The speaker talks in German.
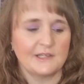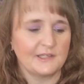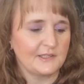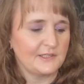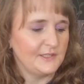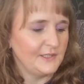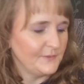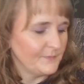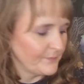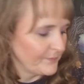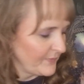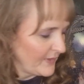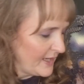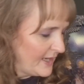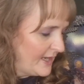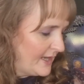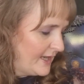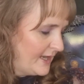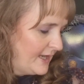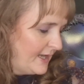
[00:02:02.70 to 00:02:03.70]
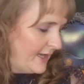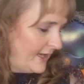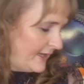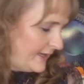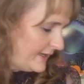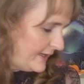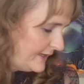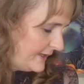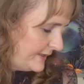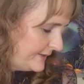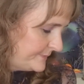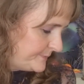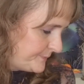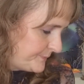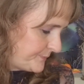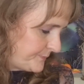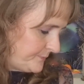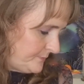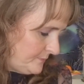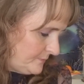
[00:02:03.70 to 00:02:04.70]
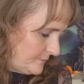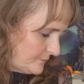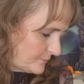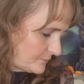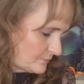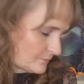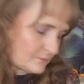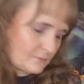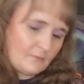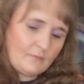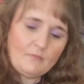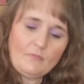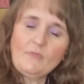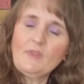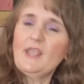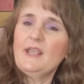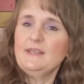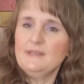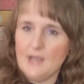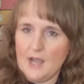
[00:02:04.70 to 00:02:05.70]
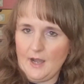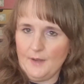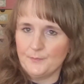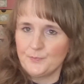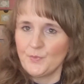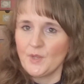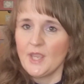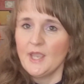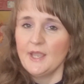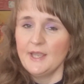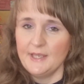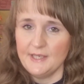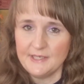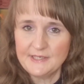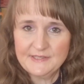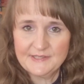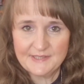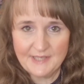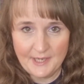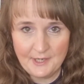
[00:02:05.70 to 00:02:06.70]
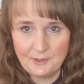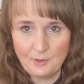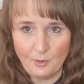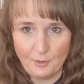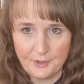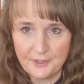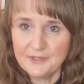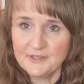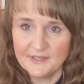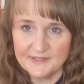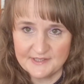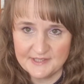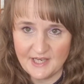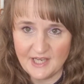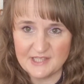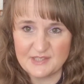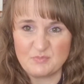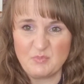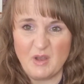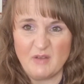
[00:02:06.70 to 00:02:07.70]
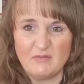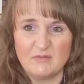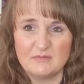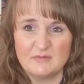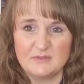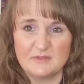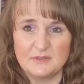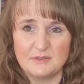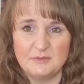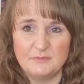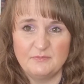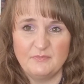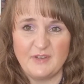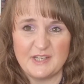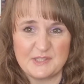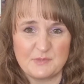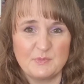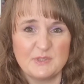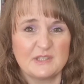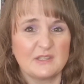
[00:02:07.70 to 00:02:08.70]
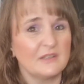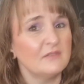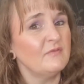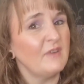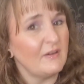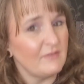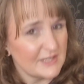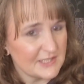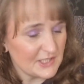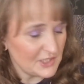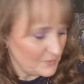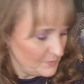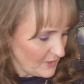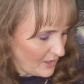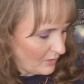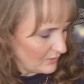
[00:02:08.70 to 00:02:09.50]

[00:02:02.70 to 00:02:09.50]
kriegen. Ähm, ja, ich zeige euch jetzt erstmal, ähm, was mit drin war, was ich mir